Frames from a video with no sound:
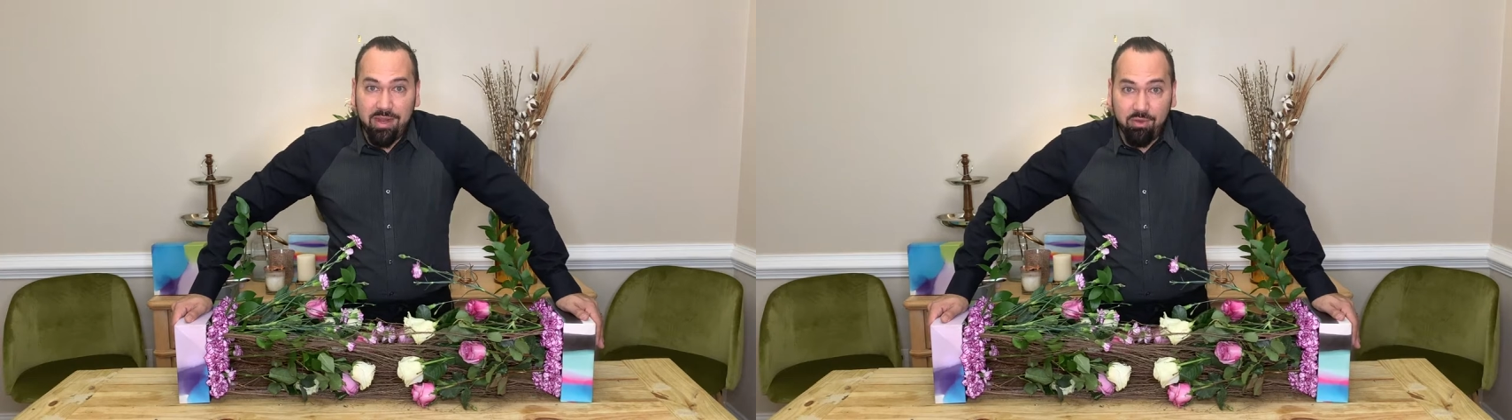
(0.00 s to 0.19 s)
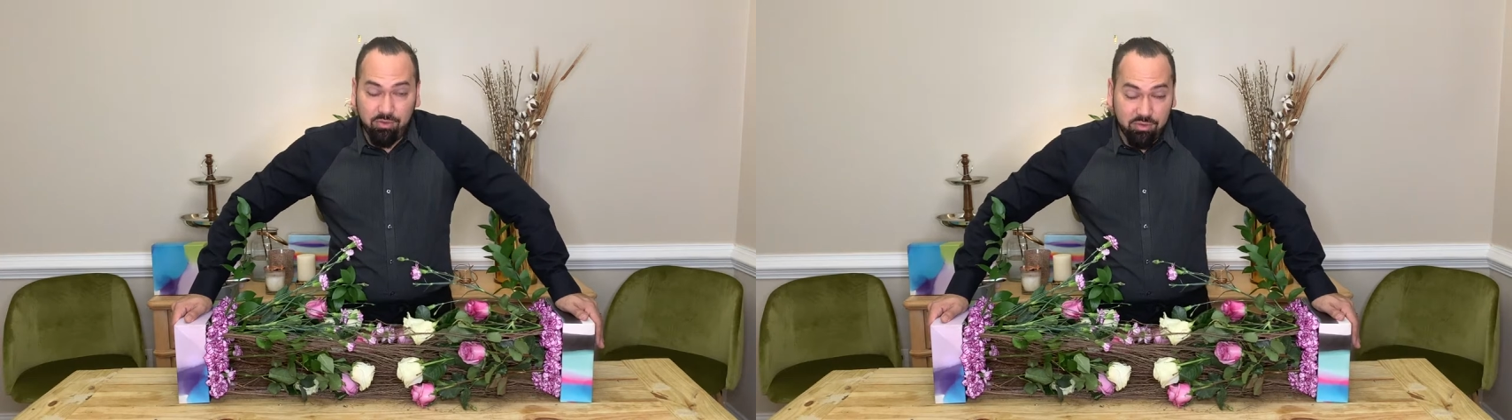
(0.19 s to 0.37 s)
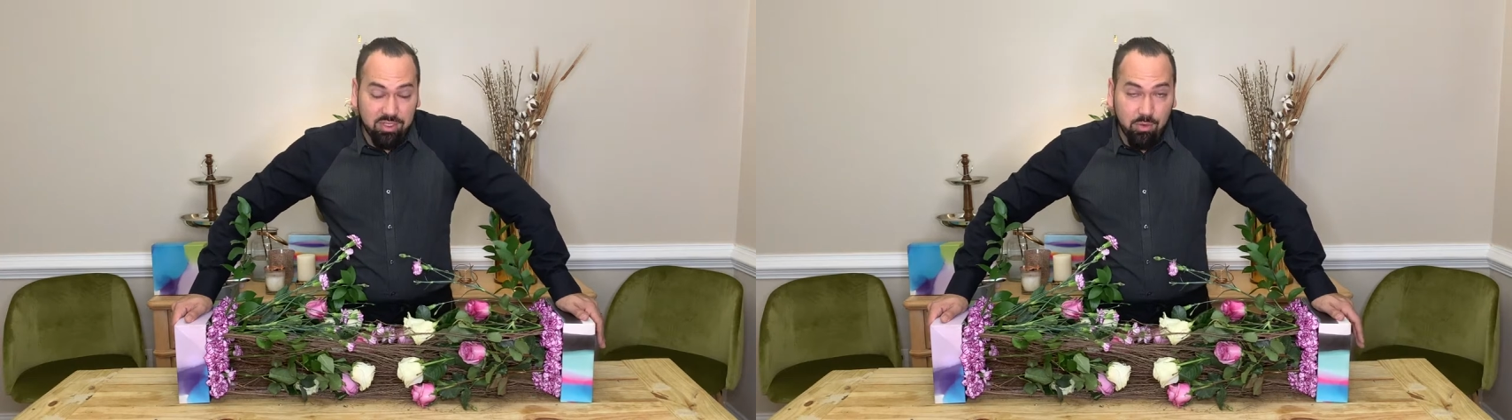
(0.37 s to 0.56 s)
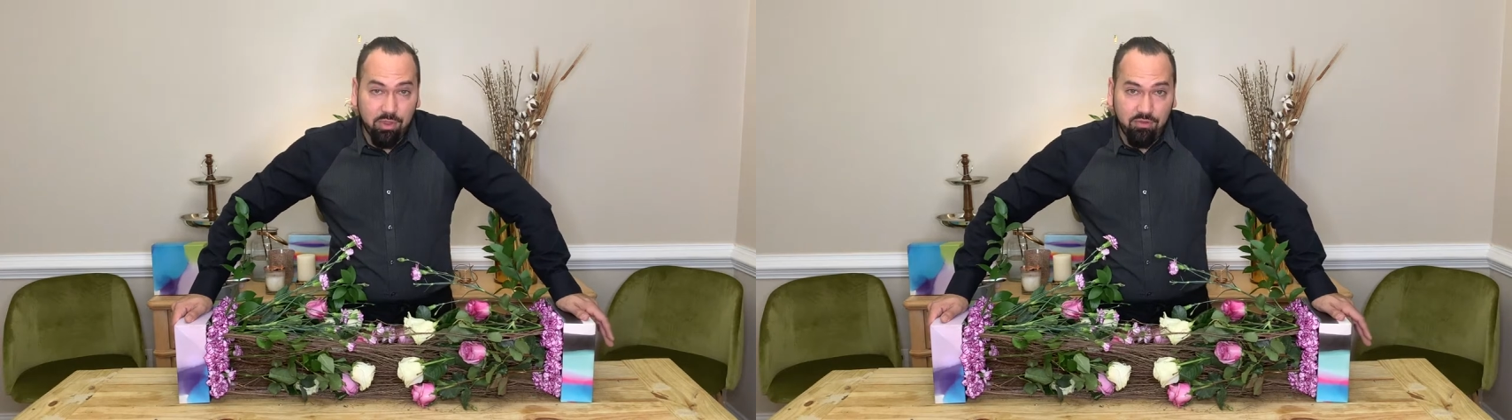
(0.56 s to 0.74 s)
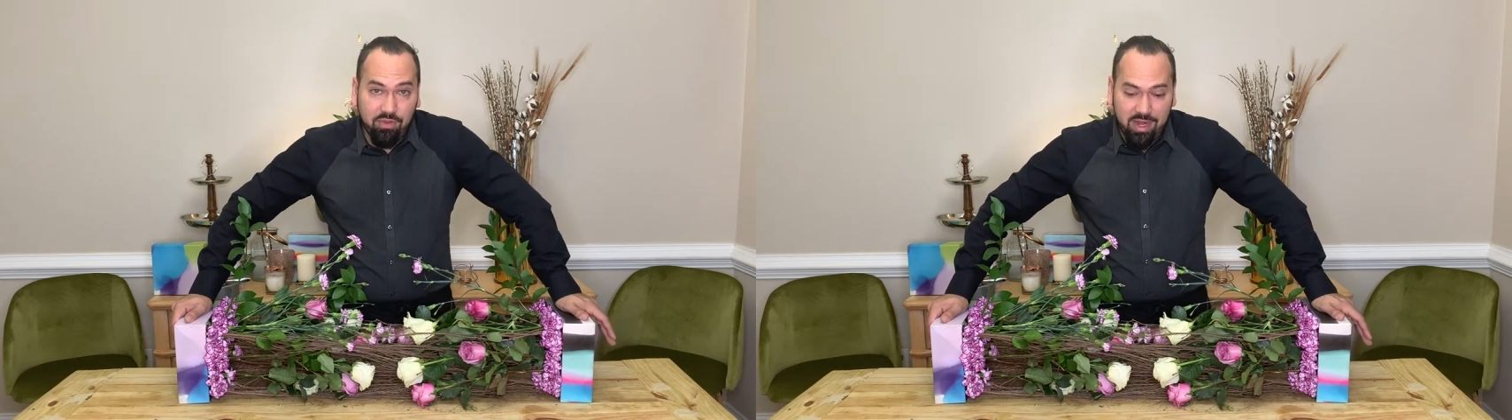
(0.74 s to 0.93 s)
un
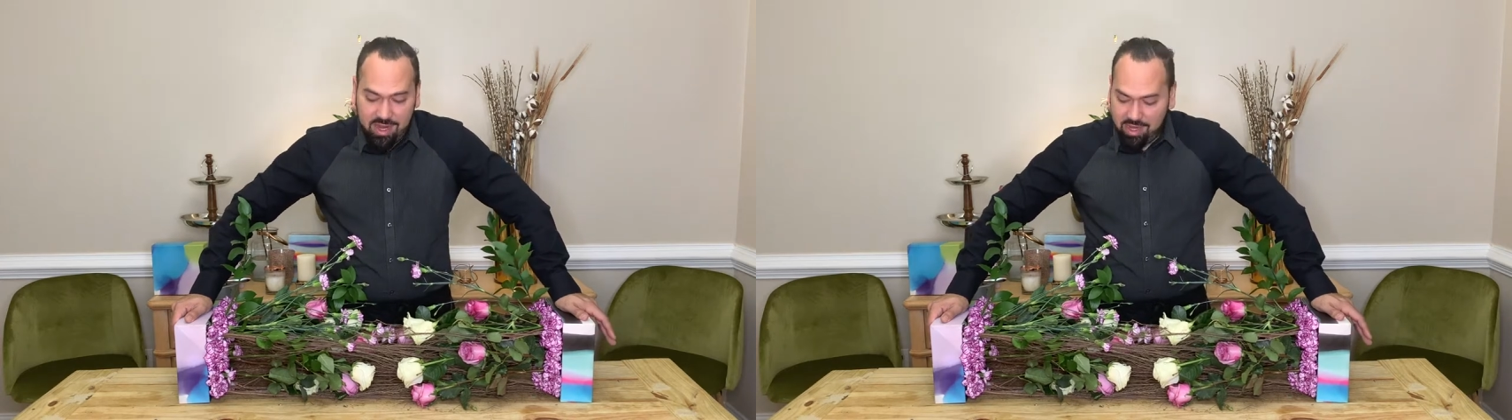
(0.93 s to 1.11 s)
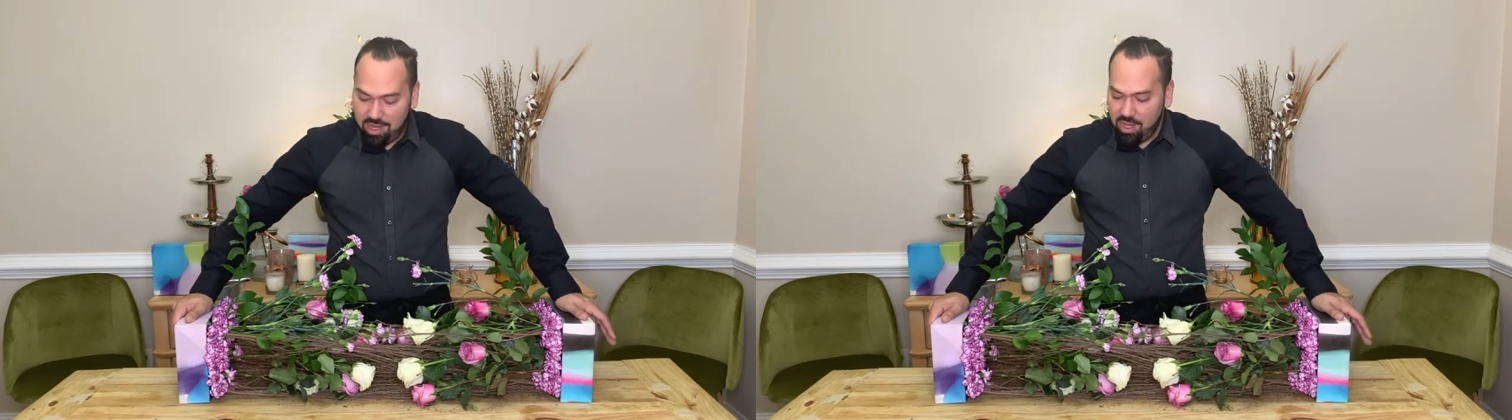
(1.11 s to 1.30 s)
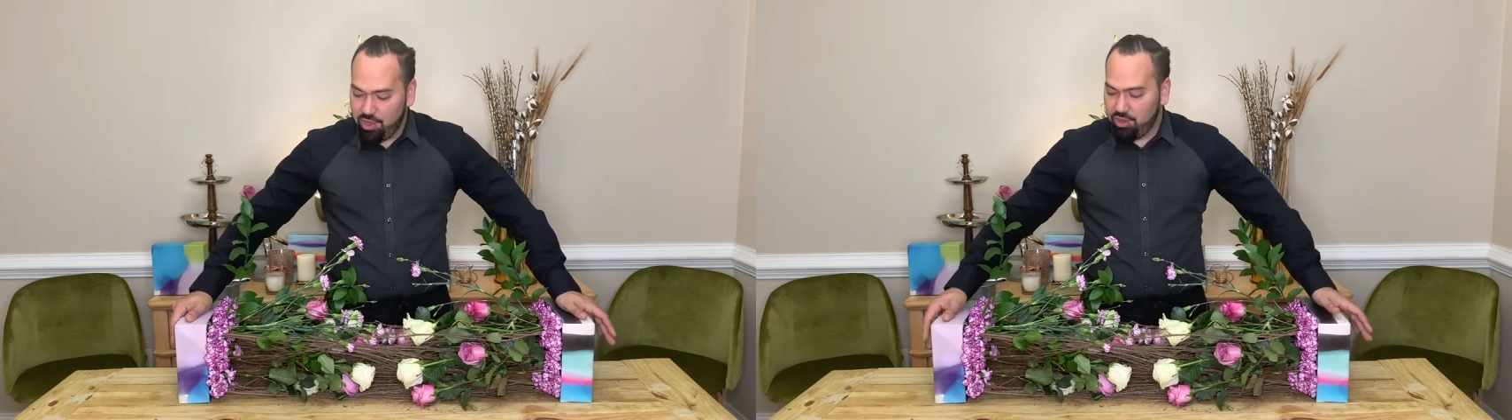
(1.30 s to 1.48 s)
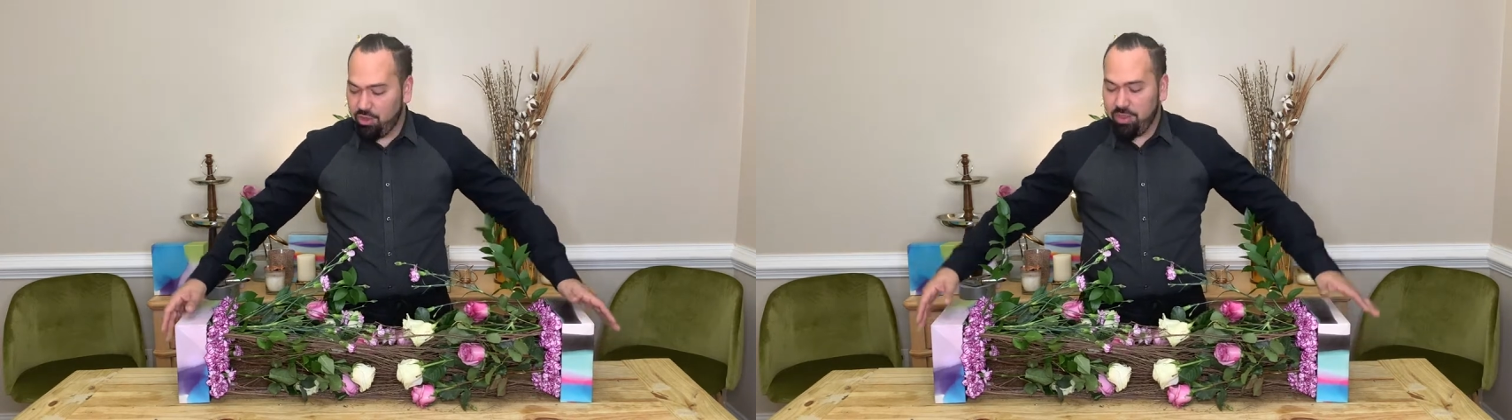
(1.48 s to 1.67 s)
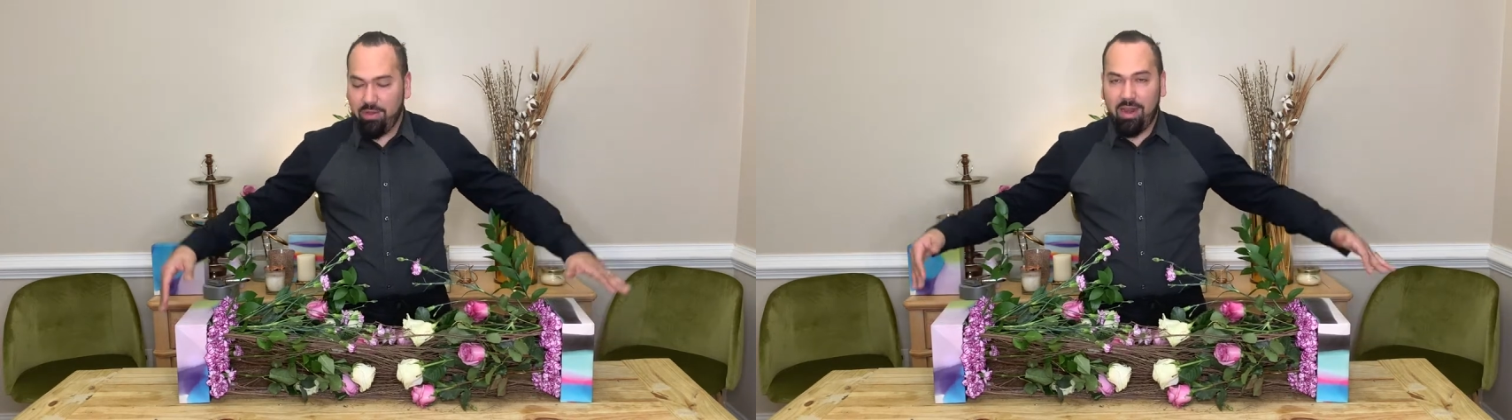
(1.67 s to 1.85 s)
segundo final
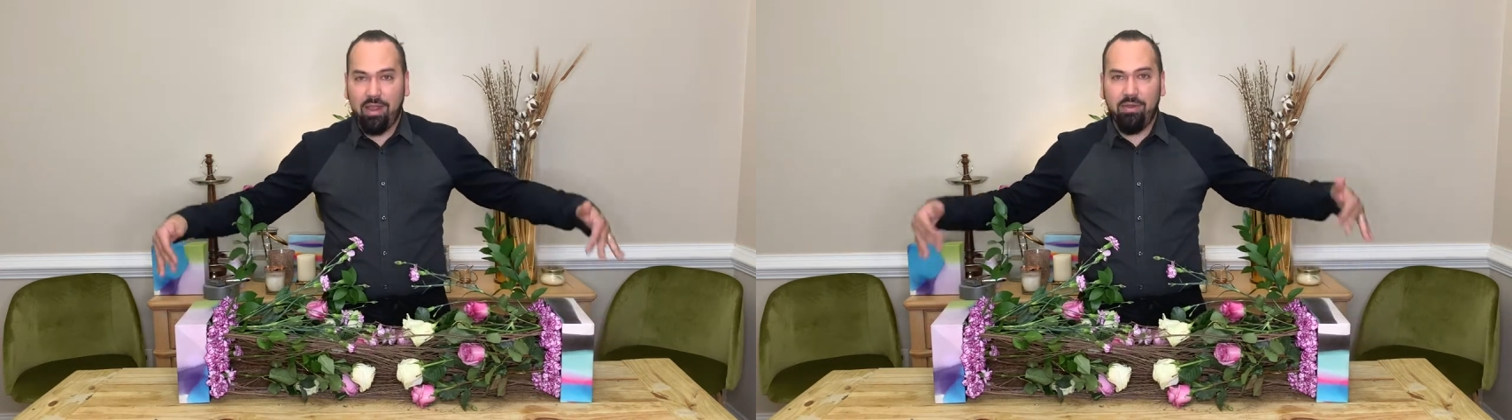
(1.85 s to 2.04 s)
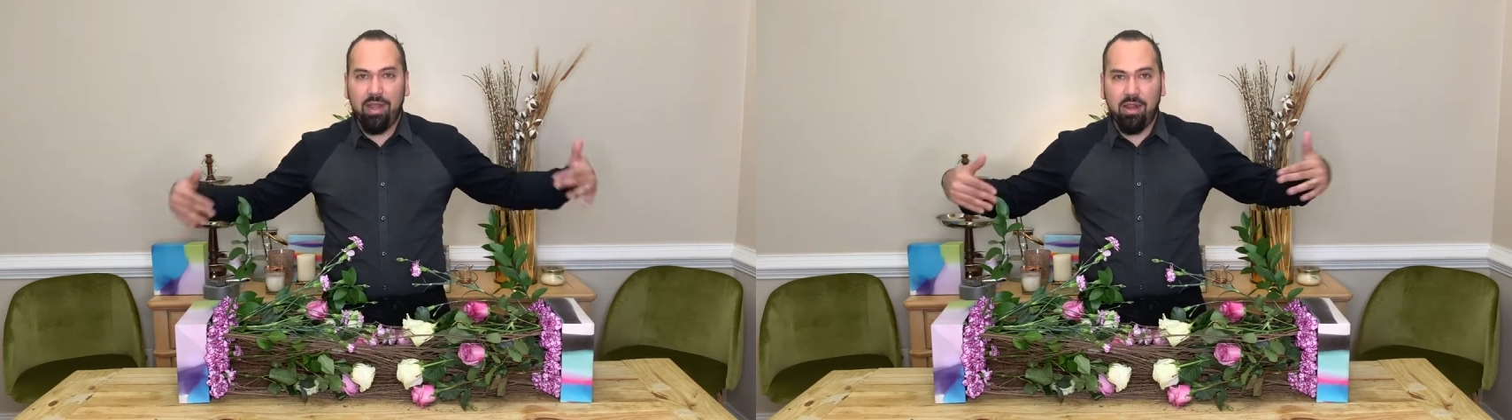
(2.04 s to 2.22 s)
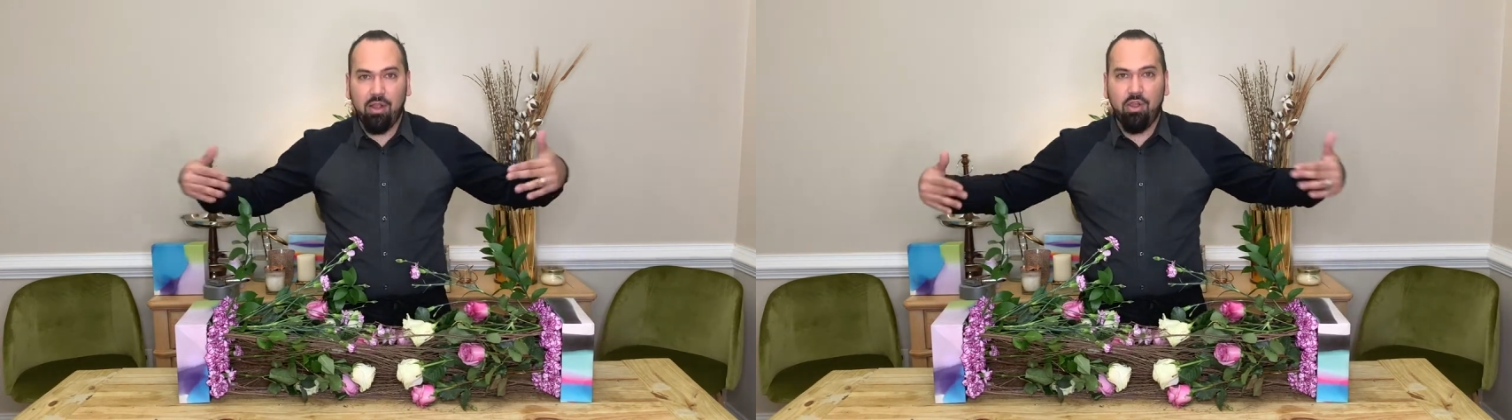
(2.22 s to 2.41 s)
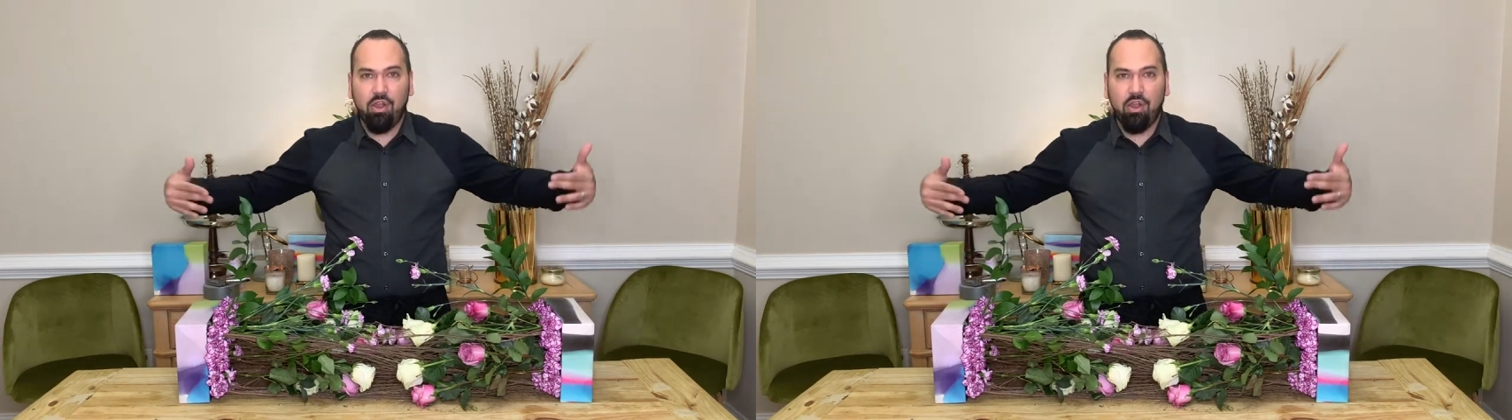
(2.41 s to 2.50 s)
donde van a ver